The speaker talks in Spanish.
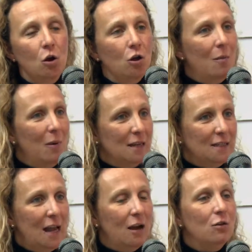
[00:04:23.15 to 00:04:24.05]
nos da
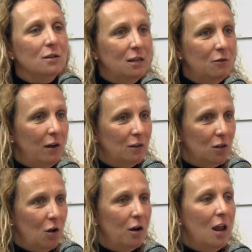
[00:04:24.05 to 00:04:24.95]
placer, nos da
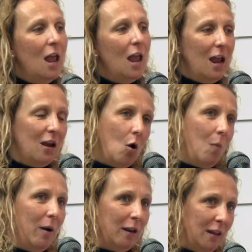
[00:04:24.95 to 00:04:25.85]
satisfacción, es el
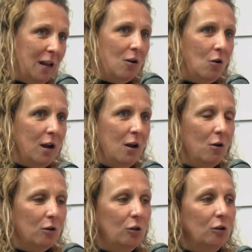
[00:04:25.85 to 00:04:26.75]
compartir con el otro.